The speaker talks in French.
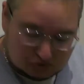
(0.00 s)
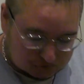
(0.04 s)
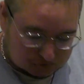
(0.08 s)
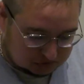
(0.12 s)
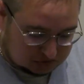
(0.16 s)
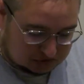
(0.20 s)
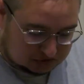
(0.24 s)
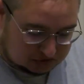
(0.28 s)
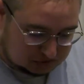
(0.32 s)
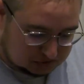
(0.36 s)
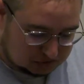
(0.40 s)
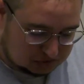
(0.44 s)
Tout,
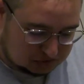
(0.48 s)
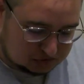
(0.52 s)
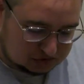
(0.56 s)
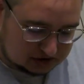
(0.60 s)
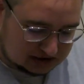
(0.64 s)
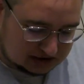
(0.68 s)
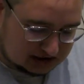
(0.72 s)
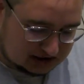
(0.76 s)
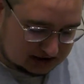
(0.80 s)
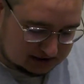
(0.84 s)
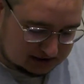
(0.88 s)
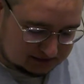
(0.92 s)

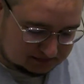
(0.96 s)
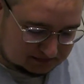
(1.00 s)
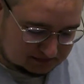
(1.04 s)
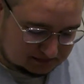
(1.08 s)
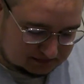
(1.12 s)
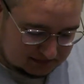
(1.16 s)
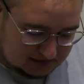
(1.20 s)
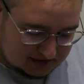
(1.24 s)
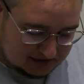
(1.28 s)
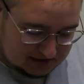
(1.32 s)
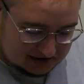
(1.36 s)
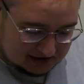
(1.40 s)
ça
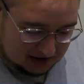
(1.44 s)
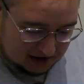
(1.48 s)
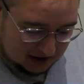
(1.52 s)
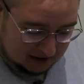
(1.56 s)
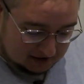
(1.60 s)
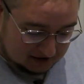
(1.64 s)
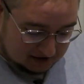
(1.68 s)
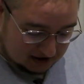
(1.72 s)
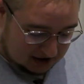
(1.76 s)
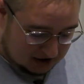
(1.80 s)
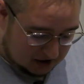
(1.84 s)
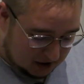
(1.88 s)

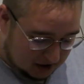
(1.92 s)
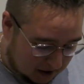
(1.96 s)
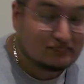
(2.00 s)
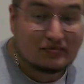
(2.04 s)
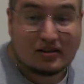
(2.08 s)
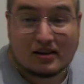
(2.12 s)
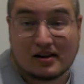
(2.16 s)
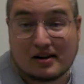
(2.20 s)
D'accord.